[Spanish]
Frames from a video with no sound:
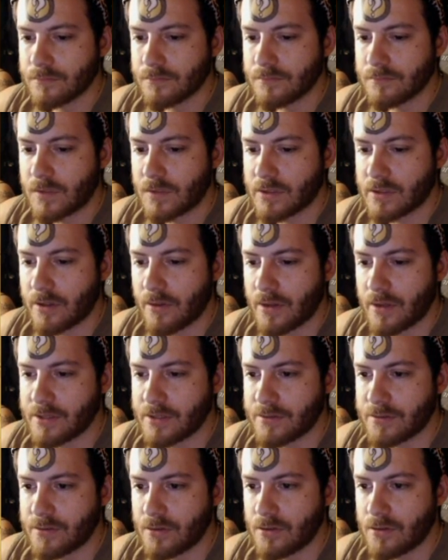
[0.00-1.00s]
Vamos a hacer
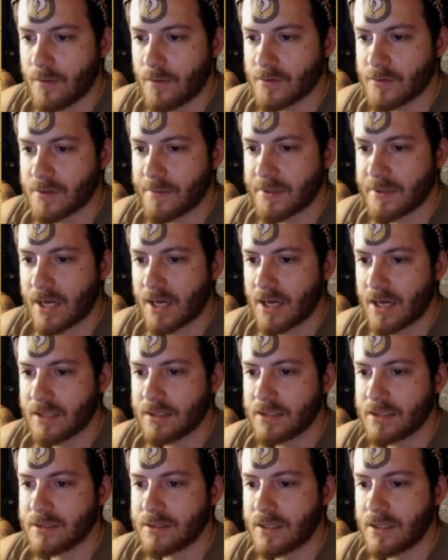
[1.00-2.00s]
esto. Vamos a matar a la
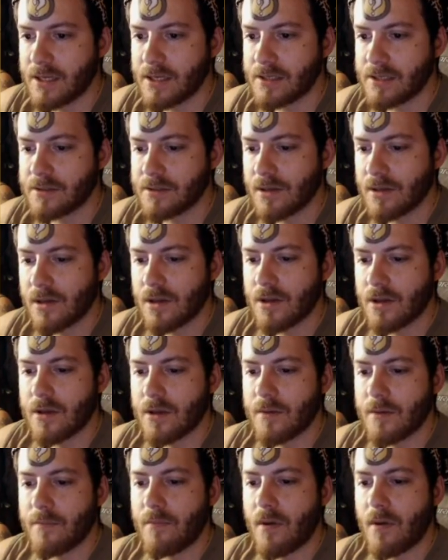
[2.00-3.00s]
3-3.
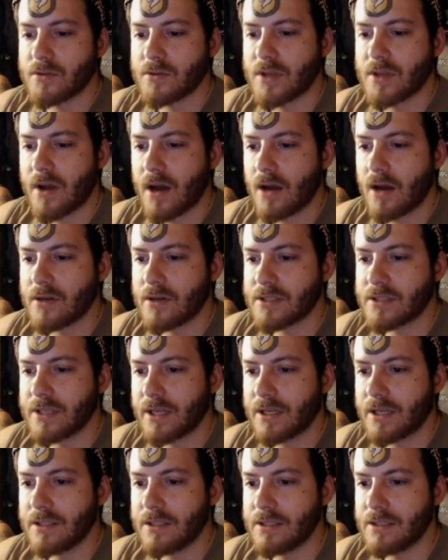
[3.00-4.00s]
Vamos a bajar una
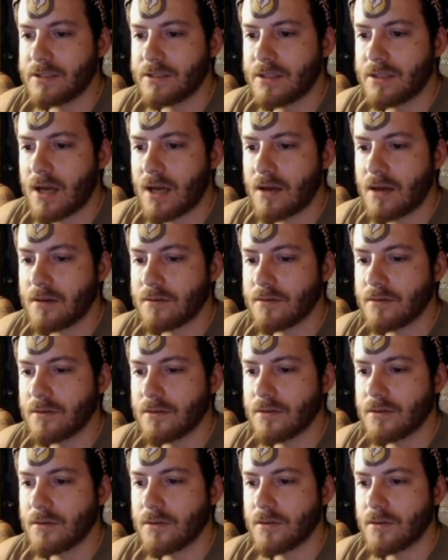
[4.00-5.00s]
secretista.
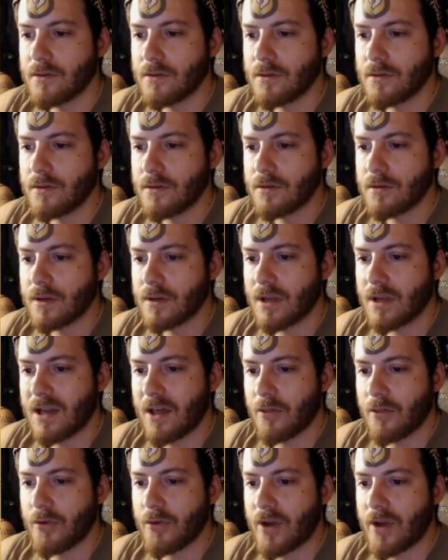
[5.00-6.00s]
Que
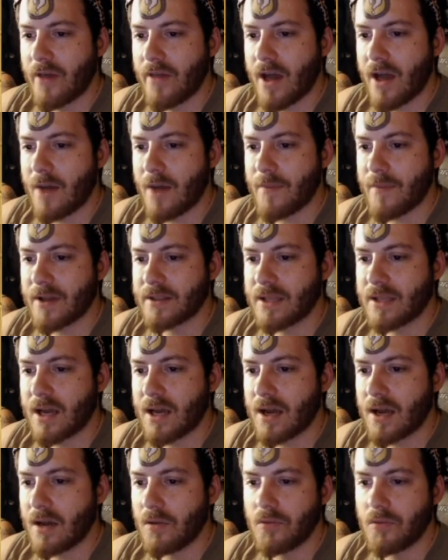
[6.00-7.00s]
lanza una daga,
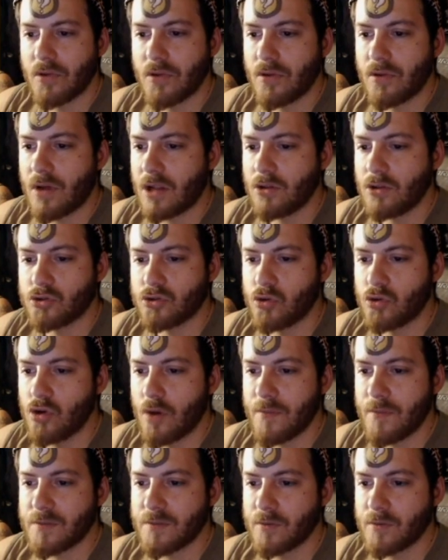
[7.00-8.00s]
mata al 1 al 2-1
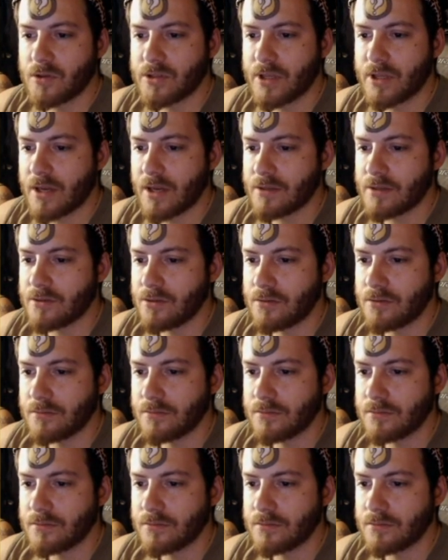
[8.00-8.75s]
mismo, si quieres, ¿no?